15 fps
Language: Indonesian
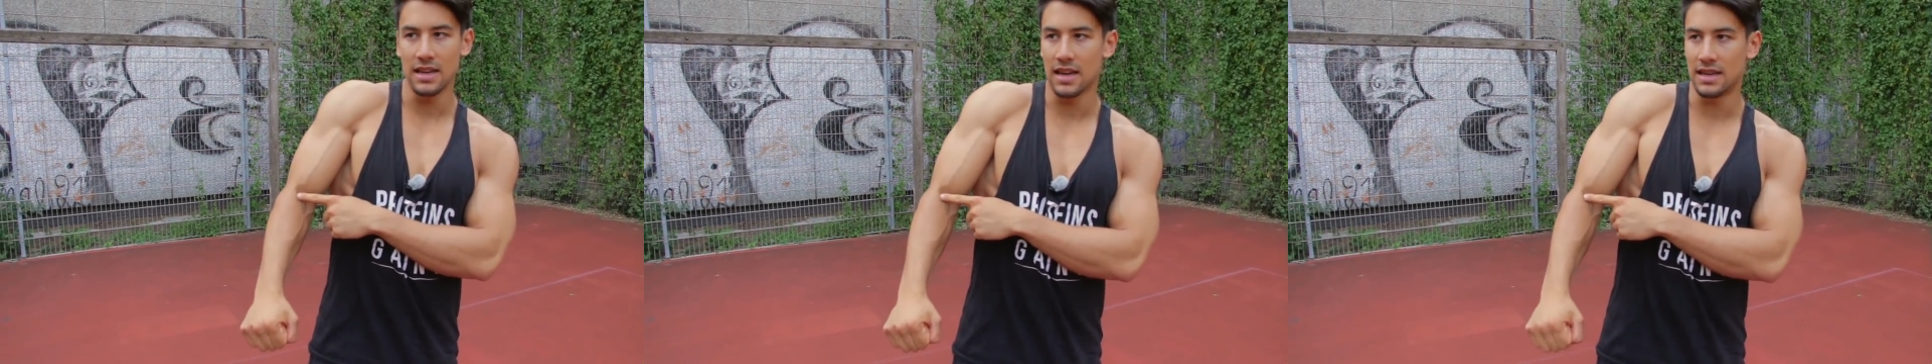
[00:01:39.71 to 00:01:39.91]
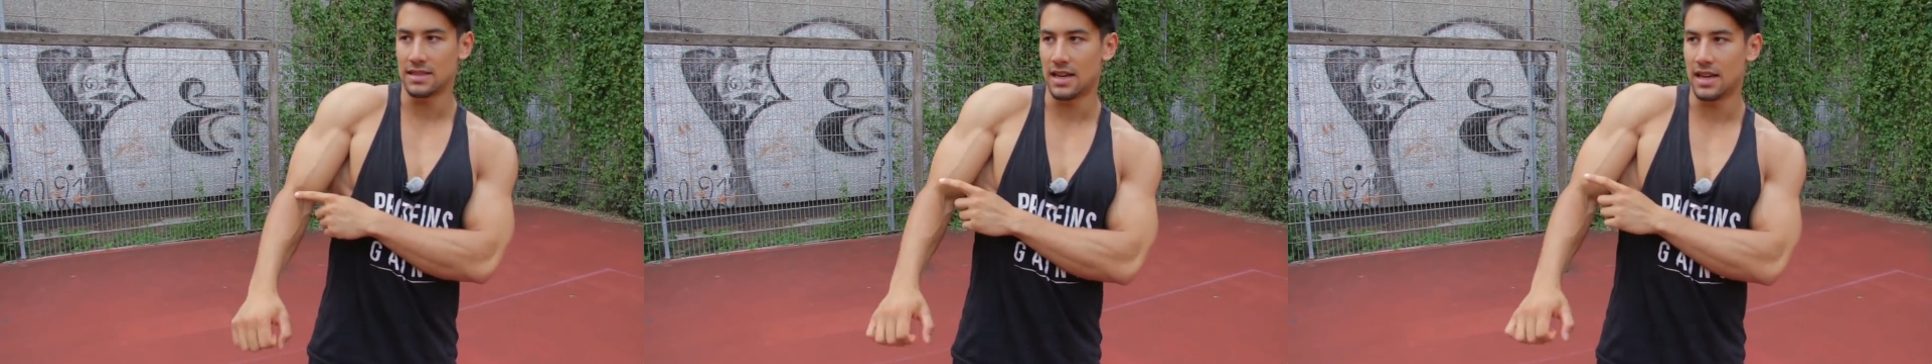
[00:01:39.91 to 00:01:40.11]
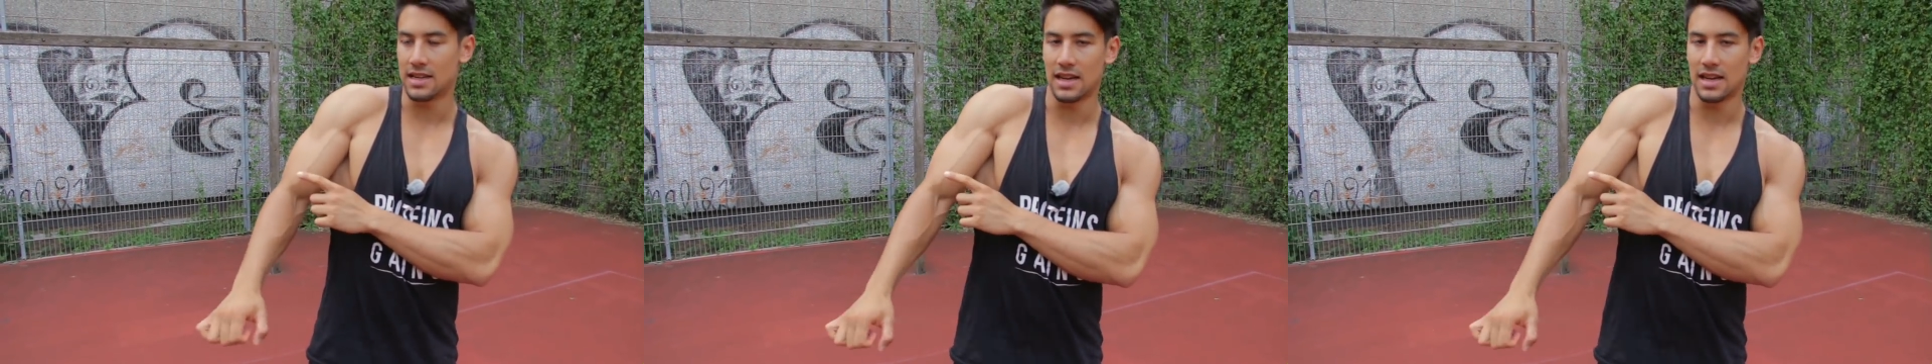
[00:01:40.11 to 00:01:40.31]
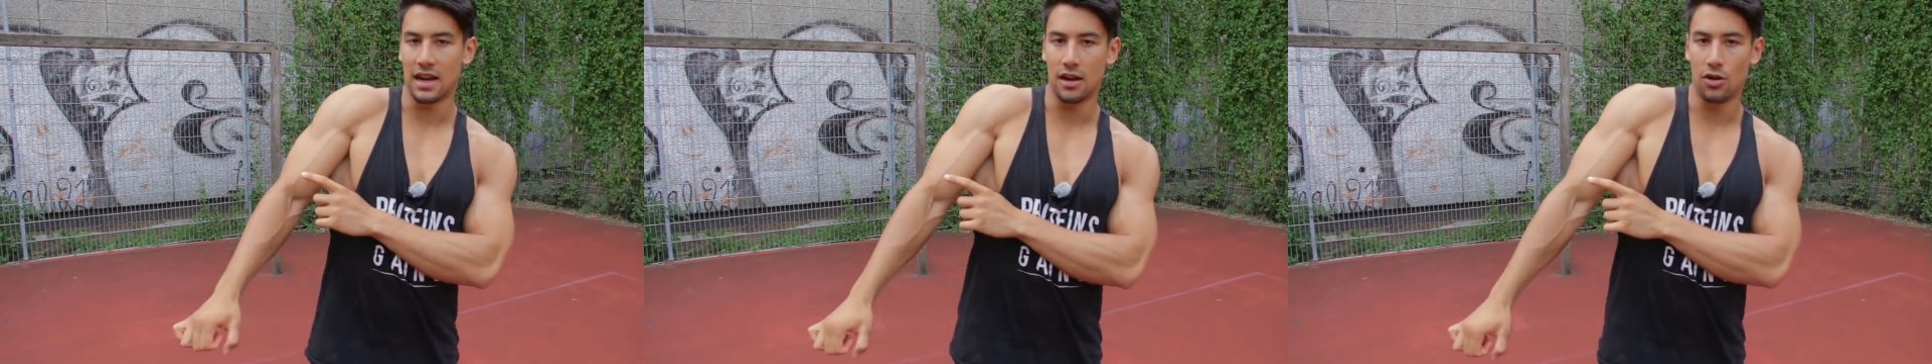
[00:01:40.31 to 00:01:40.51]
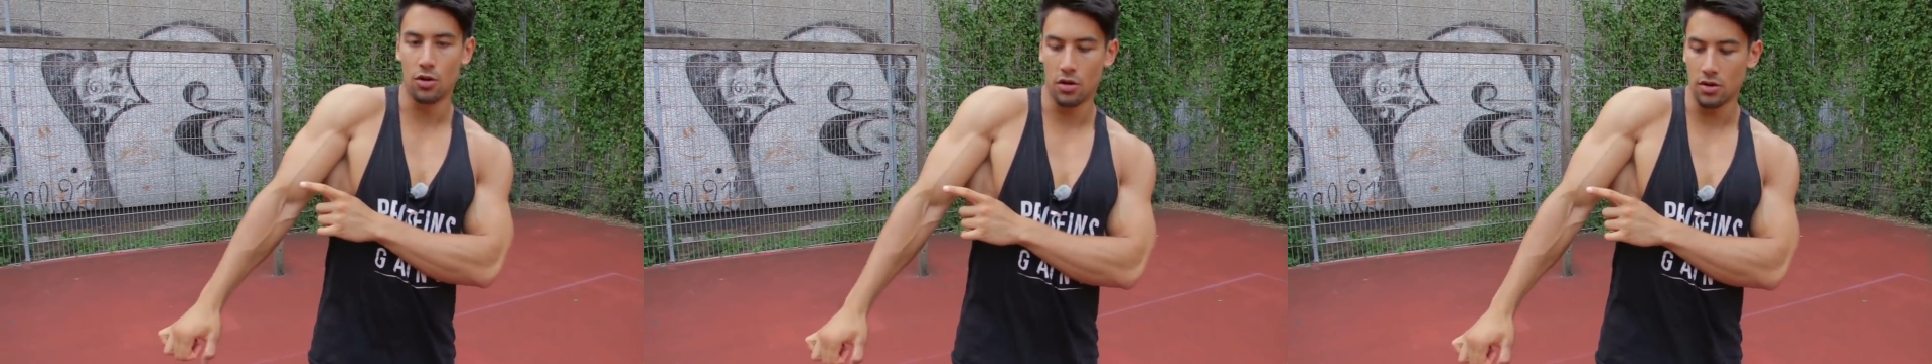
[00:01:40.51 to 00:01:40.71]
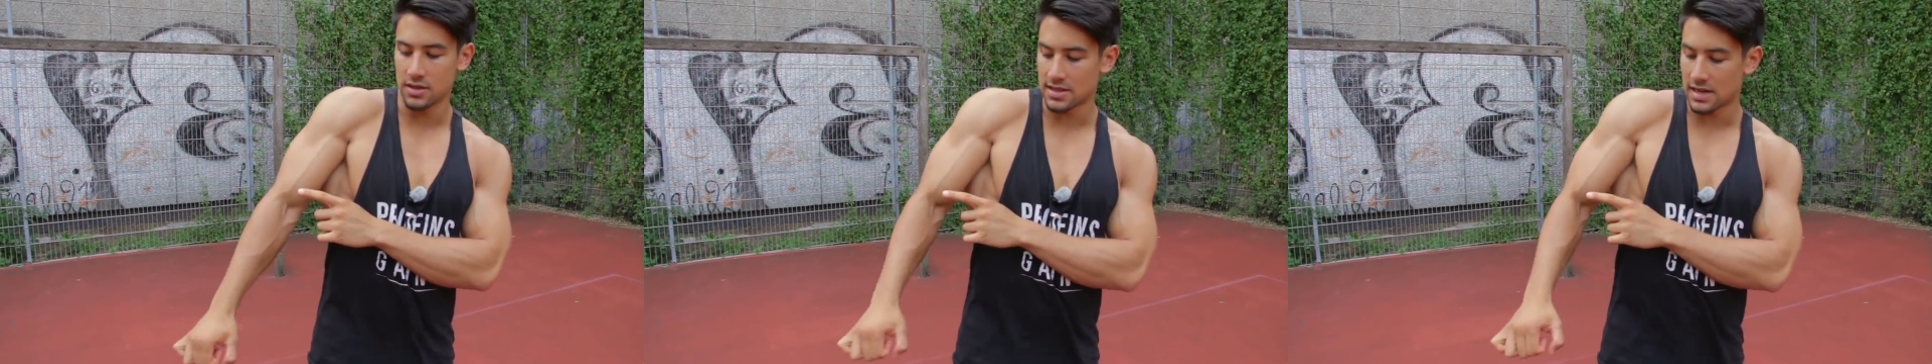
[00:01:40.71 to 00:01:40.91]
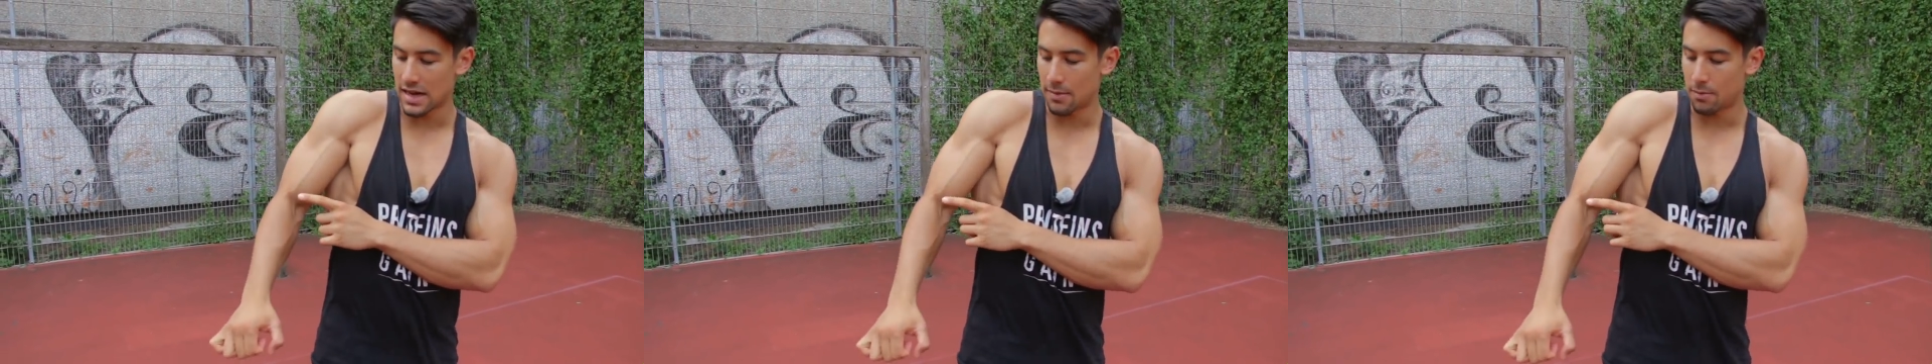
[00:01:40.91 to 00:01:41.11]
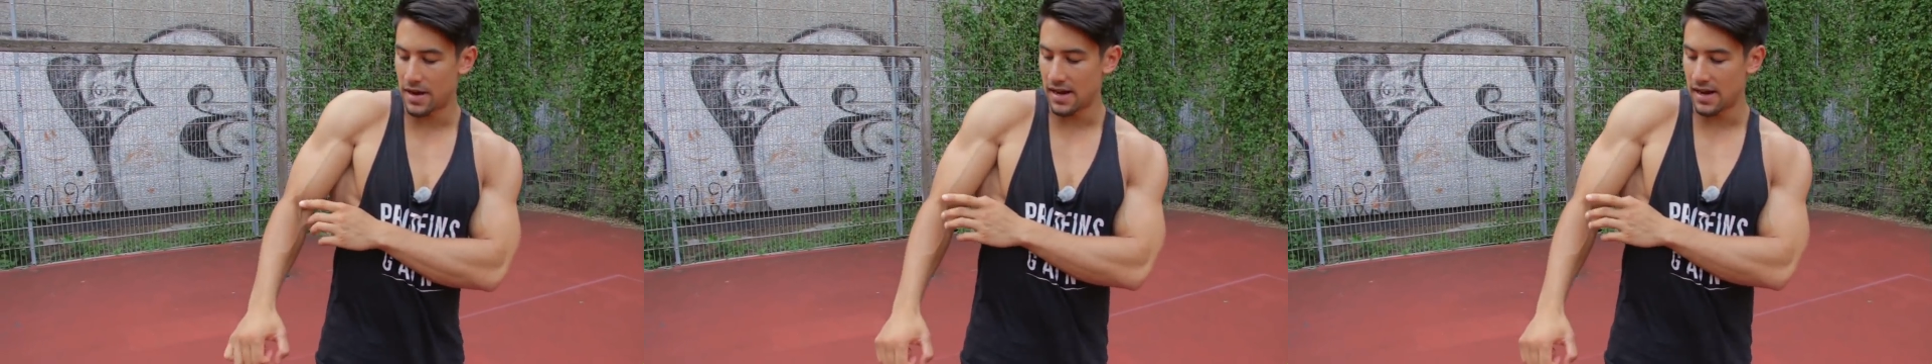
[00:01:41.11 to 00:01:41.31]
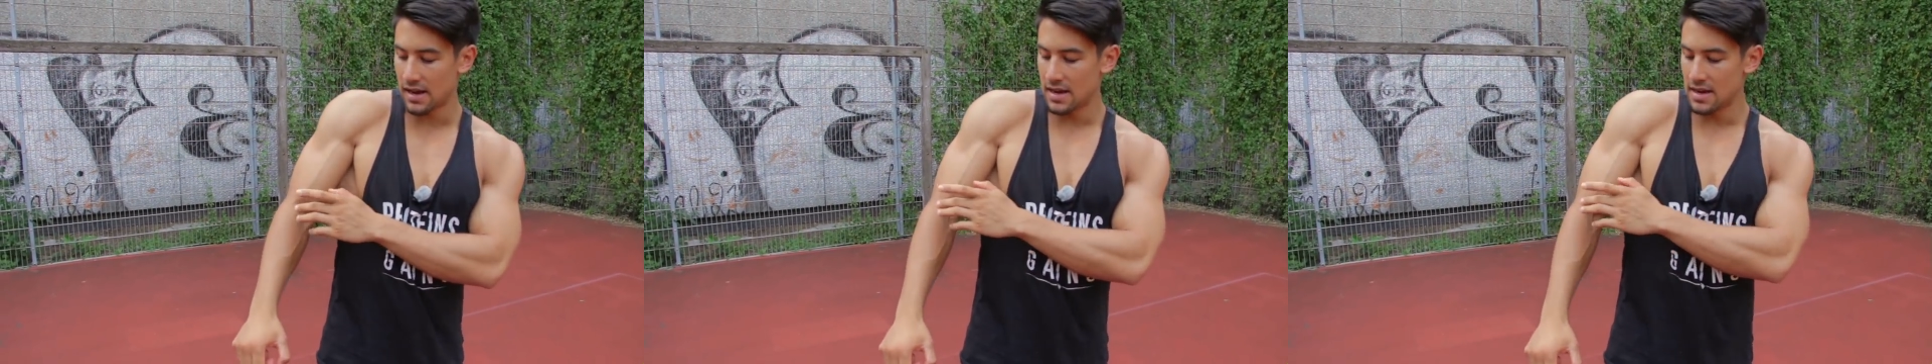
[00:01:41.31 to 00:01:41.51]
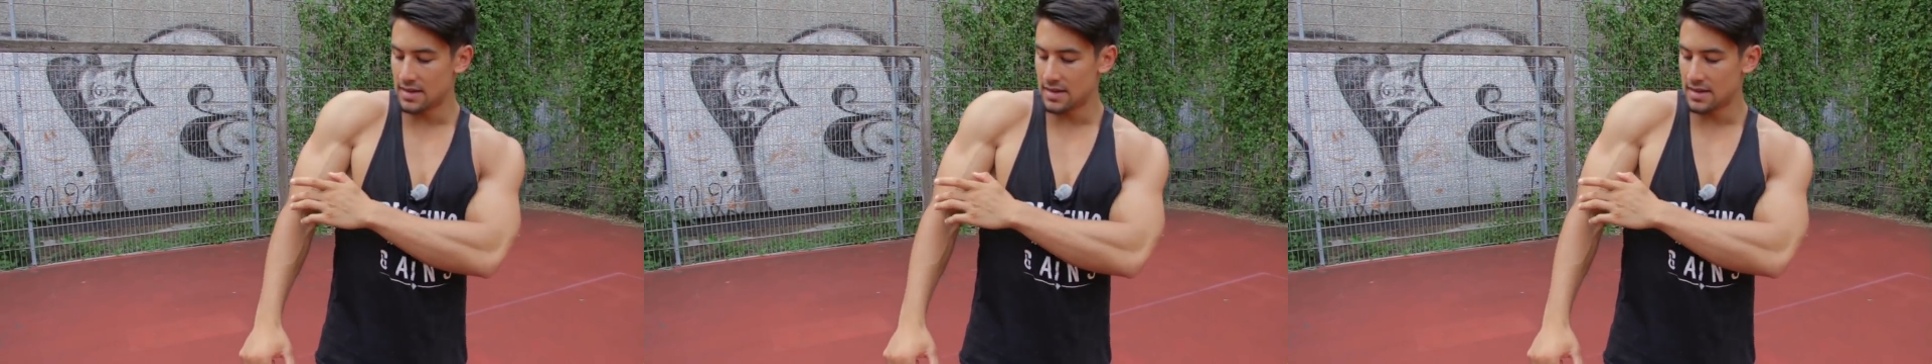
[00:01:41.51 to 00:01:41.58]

ya jadi jangan lurus slightly bend